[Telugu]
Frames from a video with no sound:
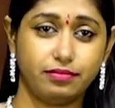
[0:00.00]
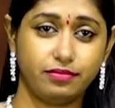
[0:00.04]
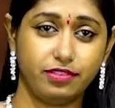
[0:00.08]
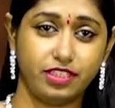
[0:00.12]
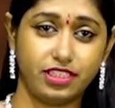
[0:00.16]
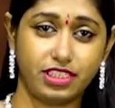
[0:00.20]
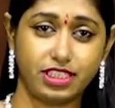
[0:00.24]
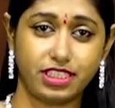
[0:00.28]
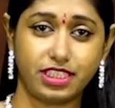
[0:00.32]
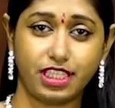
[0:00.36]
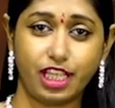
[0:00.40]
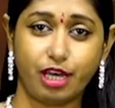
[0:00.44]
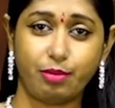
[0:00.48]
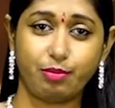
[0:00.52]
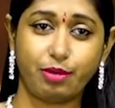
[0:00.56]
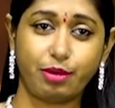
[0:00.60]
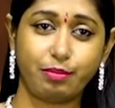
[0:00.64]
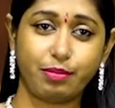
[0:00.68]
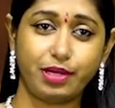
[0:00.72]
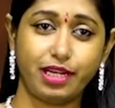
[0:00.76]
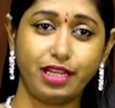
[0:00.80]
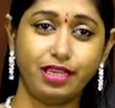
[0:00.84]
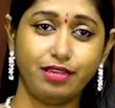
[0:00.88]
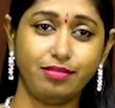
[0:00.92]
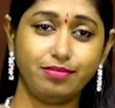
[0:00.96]
వీక్షిద్దామా
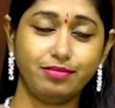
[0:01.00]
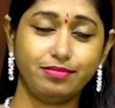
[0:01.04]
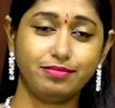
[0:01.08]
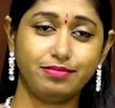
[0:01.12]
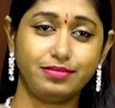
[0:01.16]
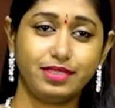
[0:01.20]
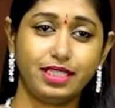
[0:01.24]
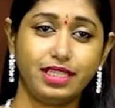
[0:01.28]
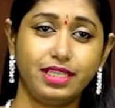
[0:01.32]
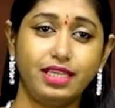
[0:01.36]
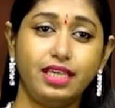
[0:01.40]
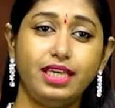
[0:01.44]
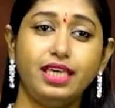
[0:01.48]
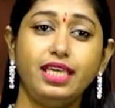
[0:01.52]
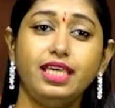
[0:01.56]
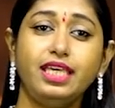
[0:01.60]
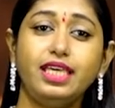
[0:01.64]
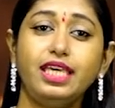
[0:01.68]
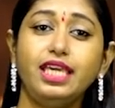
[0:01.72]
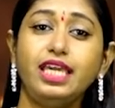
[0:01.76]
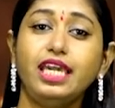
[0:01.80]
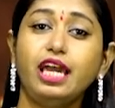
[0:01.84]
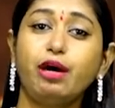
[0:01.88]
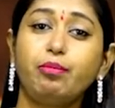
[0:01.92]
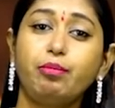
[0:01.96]
మరి
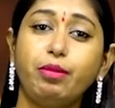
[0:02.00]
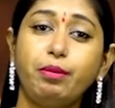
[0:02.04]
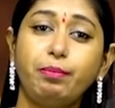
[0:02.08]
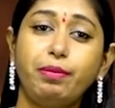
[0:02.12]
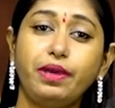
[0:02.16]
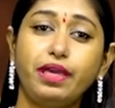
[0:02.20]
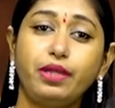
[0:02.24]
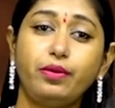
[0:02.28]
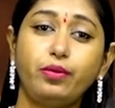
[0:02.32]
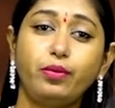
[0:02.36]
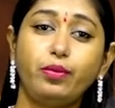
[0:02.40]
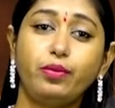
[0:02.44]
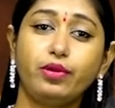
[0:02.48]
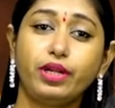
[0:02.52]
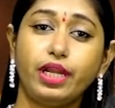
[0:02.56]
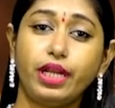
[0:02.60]
ఈ అమ్మ పేరు